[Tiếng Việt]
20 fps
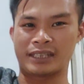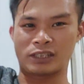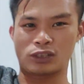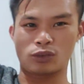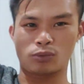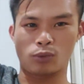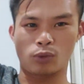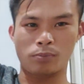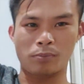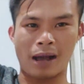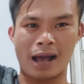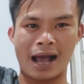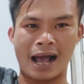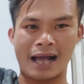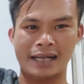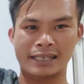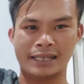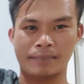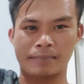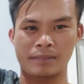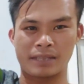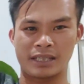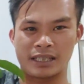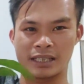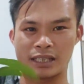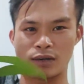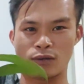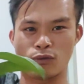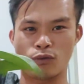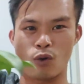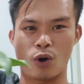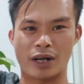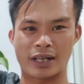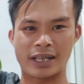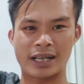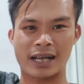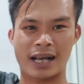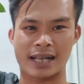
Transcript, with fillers: thì số 43 200 nghìn kiều vuông nhé